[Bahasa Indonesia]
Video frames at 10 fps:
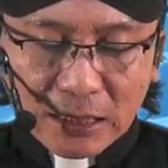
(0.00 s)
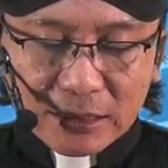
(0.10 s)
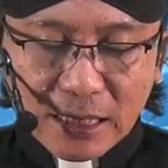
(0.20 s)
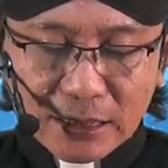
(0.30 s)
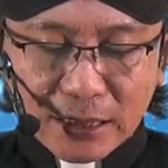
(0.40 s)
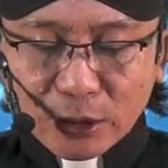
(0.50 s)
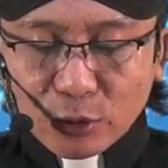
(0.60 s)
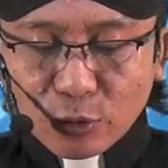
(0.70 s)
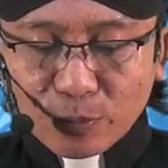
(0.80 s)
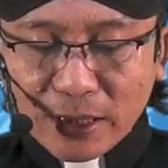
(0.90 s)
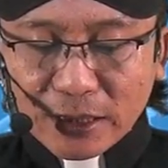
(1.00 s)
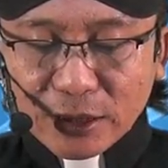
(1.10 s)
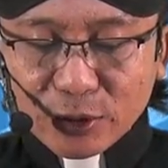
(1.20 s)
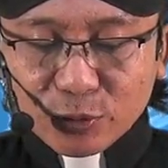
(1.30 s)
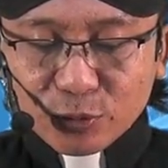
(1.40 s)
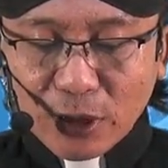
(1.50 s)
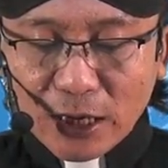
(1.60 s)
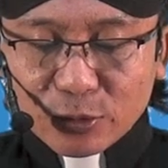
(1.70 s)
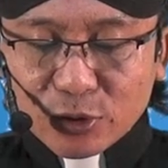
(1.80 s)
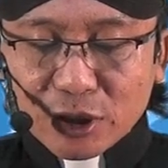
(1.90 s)
Daging kurban itu
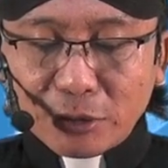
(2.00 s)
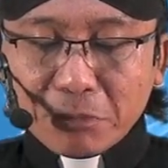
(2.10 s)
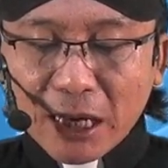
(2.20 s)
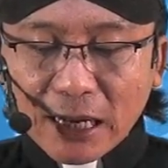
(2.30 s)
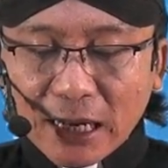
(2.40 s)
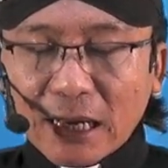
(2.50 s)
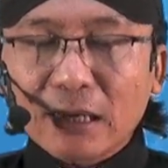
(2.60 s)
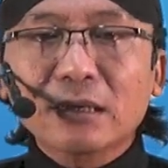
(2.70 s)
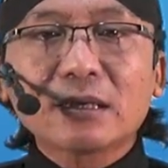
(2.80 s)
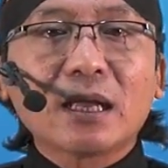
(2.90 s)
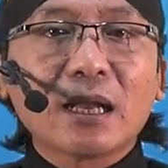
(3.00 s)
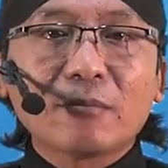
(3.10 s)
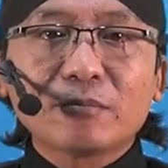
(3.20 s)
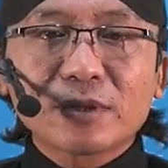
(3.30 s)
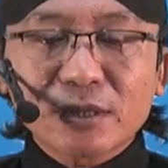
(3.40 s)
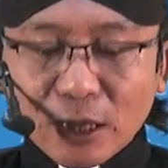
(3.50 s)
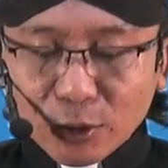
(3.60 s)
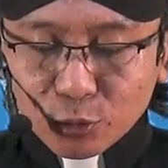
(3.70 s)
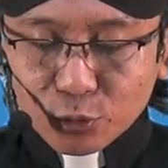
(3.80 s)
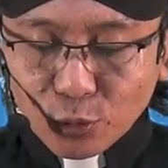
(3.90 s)
harus dimakan dalam
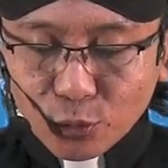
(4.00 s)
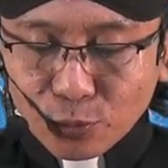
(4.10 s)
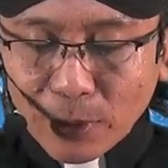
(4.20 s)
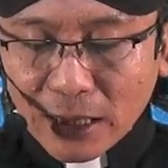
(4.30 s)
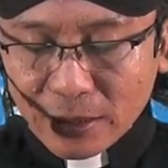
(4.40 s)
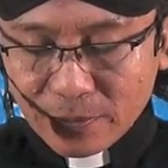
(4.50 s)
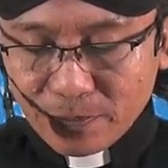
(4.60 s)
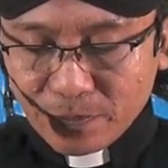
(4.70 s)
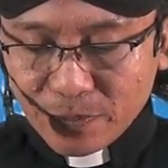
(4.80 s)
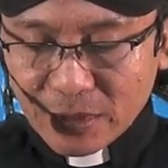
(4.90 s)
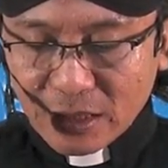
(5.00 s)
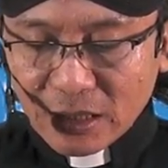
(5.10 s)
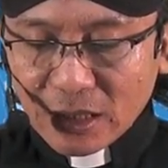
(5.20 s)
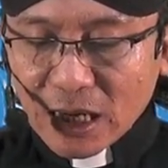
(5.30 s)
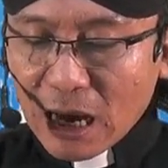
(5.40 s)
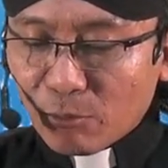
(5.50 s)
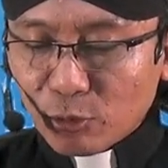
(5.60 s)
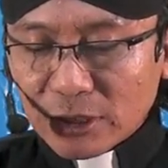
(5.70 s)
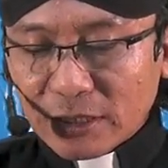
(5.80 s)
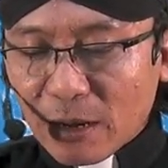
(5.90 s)
satu rumah.
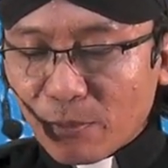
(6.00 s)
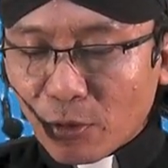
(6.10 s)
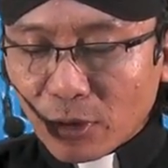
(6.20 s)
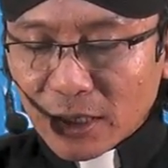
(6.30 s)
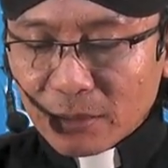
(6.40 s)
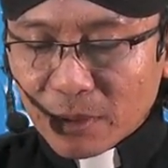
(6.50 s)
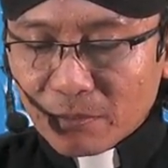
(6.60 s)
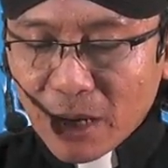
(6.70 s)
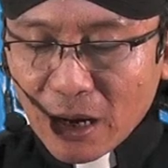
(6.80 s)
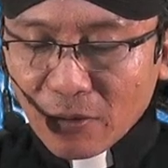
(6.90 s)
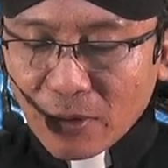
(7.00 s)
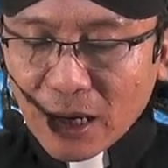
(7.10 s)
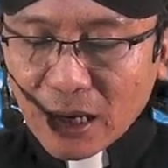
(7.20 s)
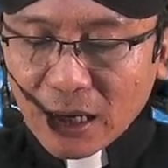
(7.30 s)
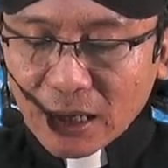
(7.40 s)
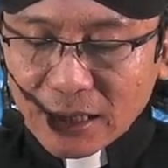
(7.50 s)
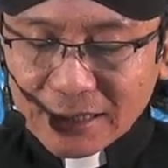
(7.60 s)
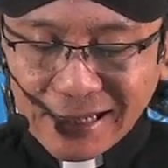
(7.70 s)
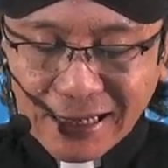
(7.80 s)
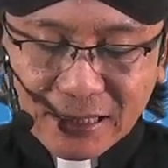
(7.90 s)
Kamu tidak boleh membawa
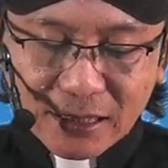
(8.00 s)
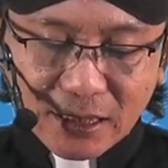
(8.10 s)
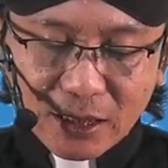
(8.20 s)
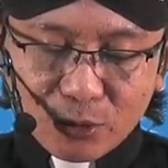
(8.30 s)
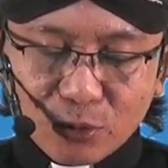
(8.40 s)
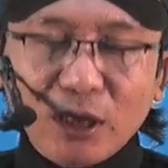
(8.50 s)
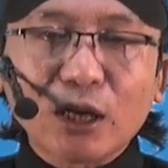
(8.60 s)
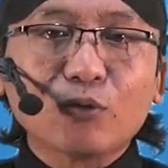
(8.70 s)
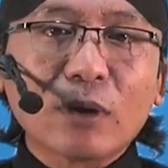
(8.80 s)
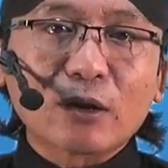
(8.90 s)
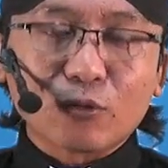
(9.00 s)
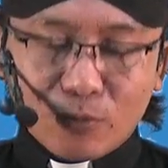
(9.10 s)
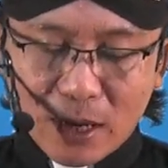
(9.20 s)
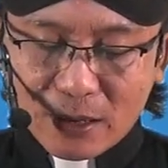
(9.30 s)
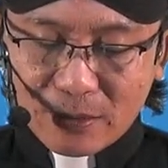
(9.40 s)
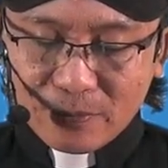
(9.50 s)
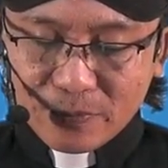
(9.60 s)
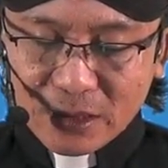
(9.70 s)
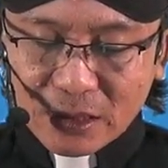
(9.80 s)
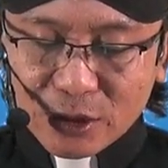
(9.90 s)
daging itu keluar rumah.
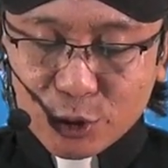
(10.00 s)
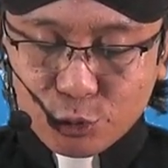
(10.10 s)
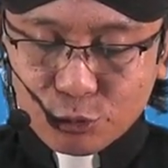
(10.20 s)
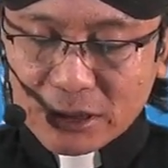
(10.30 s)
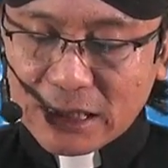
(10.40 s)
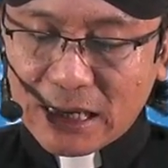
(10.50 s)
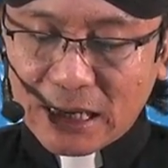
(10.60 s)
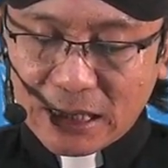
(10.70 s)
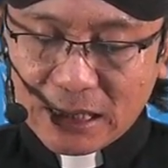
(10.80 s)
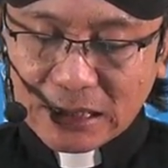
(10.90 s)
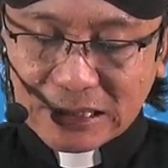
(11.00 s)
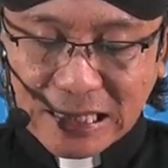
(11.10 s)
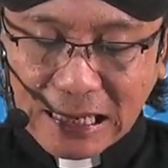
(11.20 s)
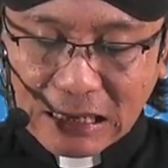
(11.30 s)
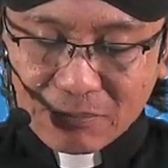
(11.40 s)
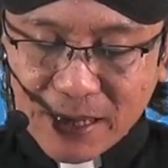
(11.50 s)
Juga jangan